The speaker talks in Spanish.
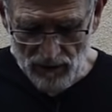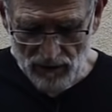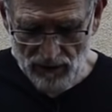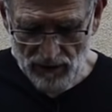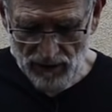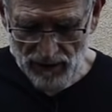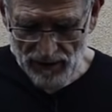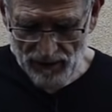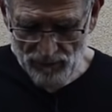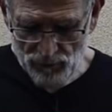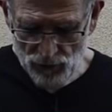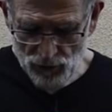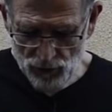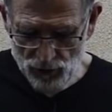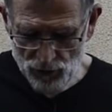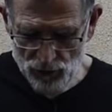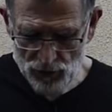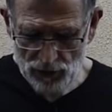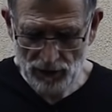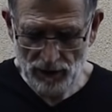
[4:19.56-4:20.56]

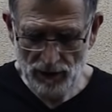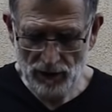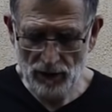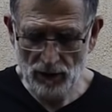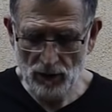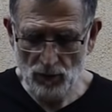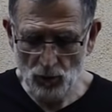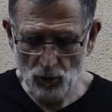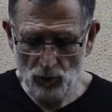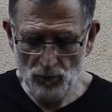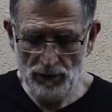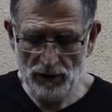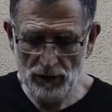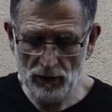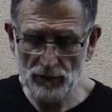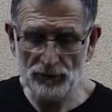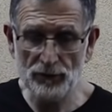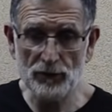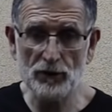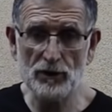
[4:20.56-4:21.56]
tenemos eh, un
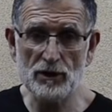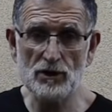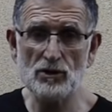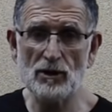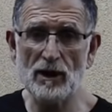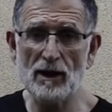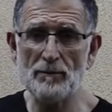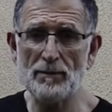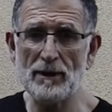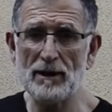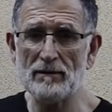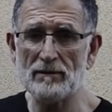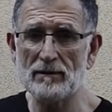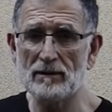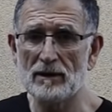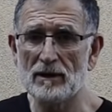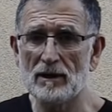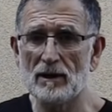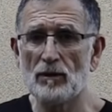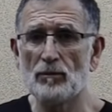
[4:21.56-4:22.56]
micrófono de solapa
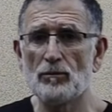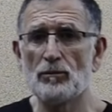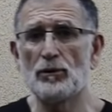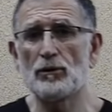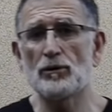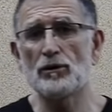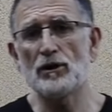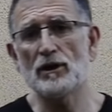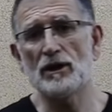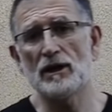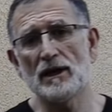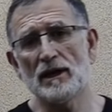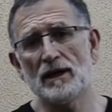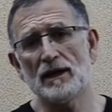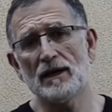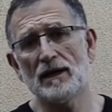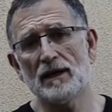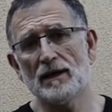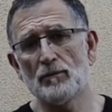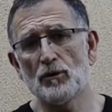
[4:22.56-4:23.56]

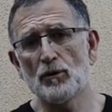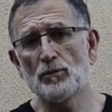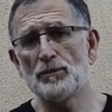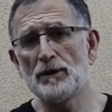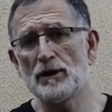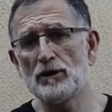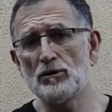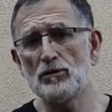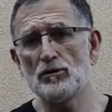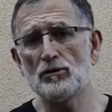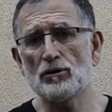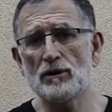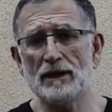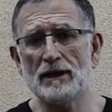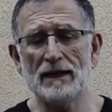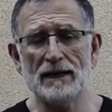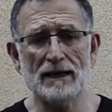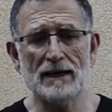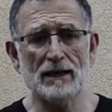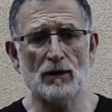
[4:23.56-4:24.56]
porque hemos visto
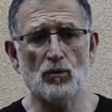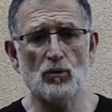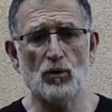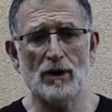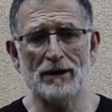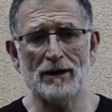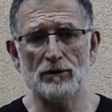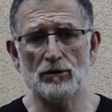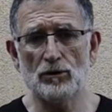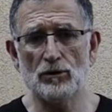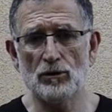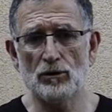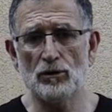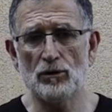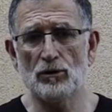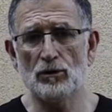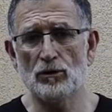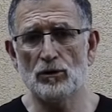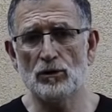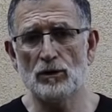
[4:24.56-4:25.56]
que
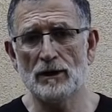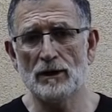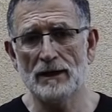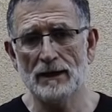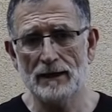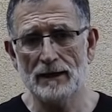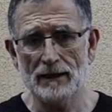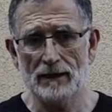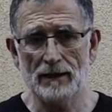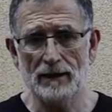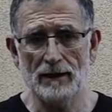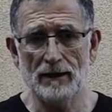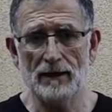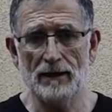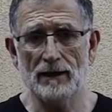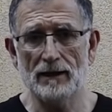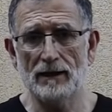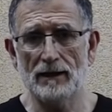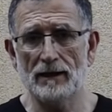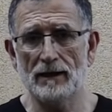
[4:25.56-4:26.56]
cuando
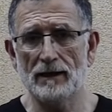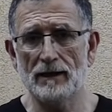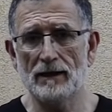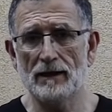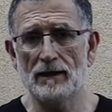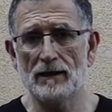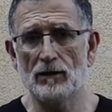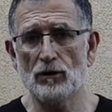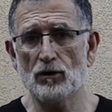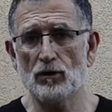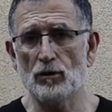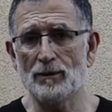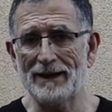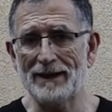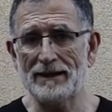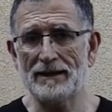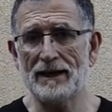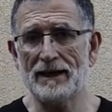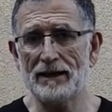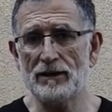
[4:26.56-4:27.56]
eh, los
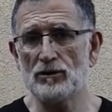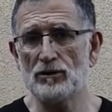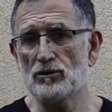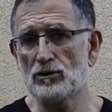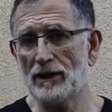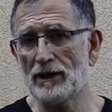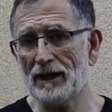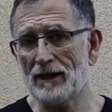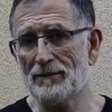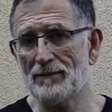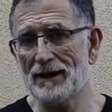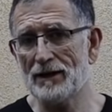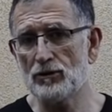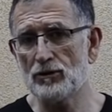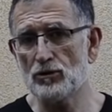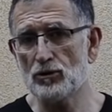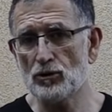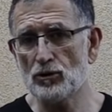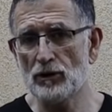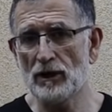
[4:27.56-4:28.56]
comentarios
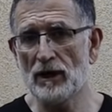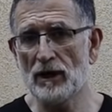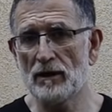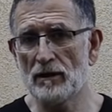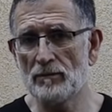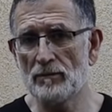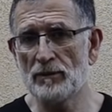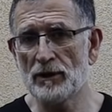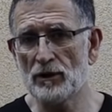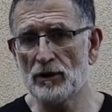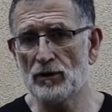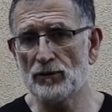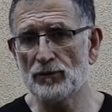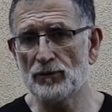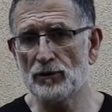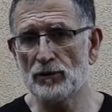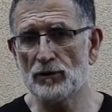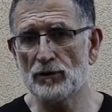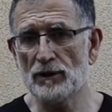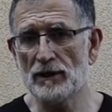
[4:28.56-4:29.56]
grabados con el
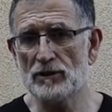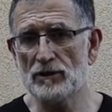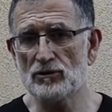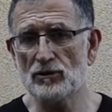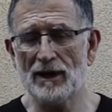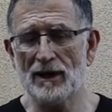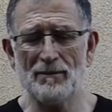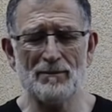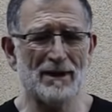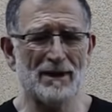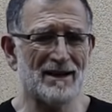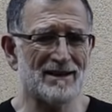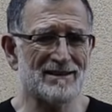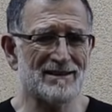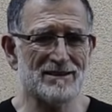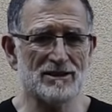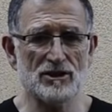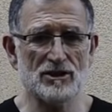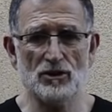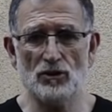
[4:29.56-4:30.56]
micrófono de solapa
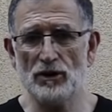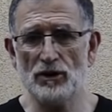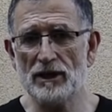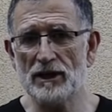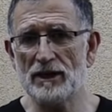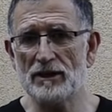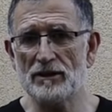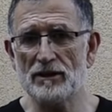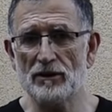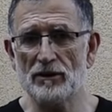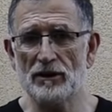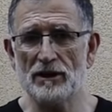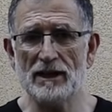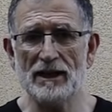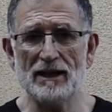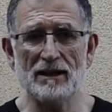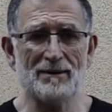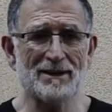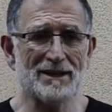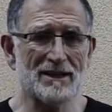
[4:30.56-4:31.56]
se oyen
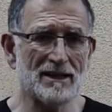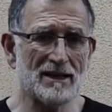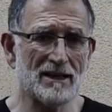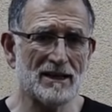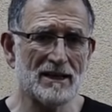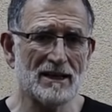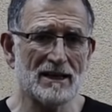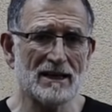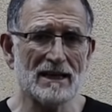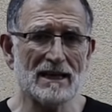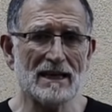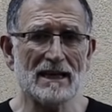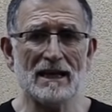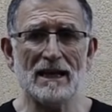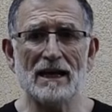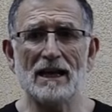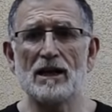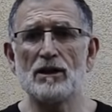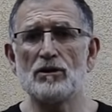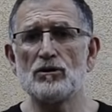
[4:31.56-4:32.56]
extraordinariamente
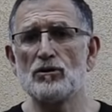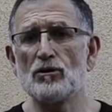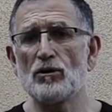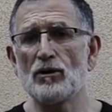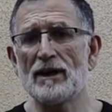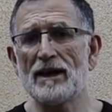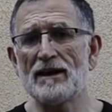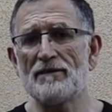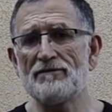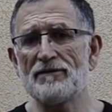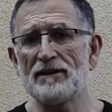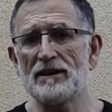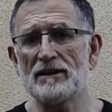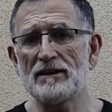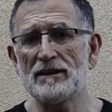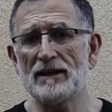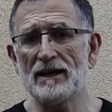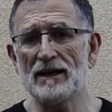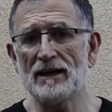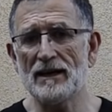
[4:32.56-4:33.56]
y no le
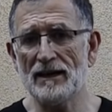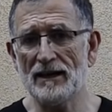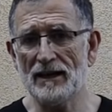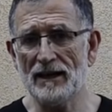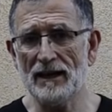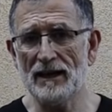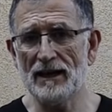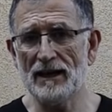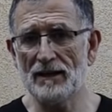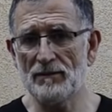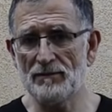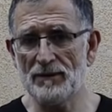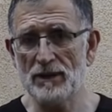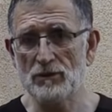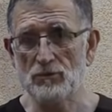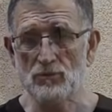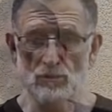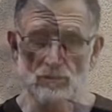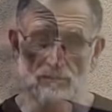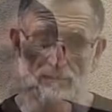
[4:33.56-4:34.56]
afecta el viento.